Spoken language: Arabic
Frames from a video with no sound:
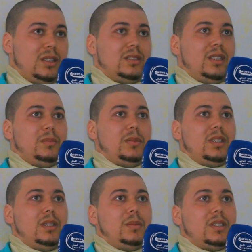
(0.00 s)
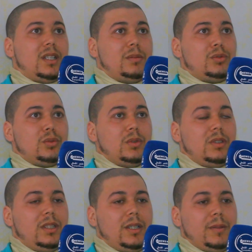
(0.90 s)
زعما لما ضربتو
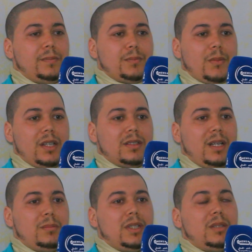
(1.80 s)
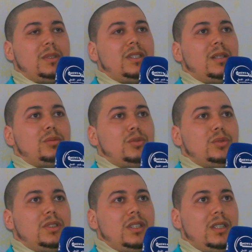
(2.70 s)
لا زعما لا ما
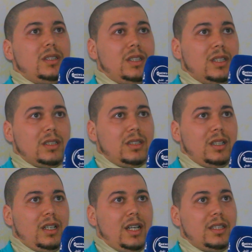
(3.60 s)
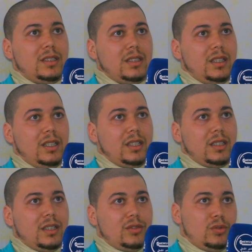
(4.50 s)
ضربتوش انا عيط
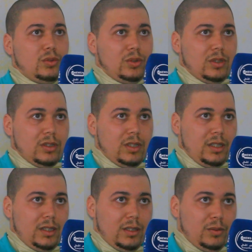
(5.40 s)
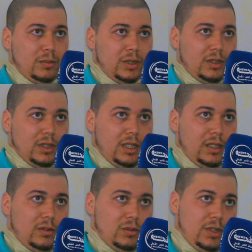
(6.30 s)
اه خصو اللهم
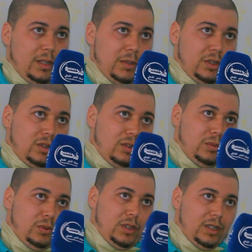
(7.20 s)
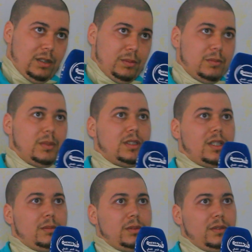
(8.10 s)
قال له زعما نضربو انا قبل ما
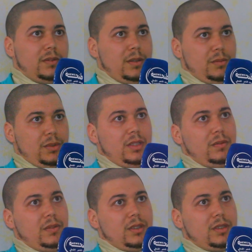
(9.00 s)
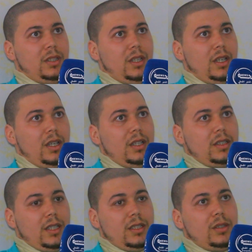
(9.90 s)
يضربني فهمتي كيفاش
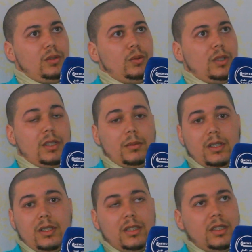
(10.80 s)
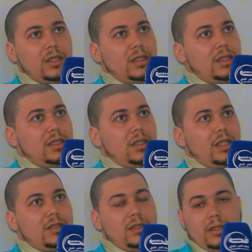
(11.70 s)
يعني هو انا انا النيه ديالي
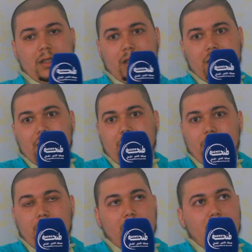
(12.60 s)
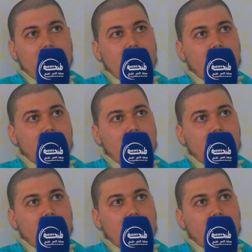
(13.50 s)
حسنه كنهضر مع واحد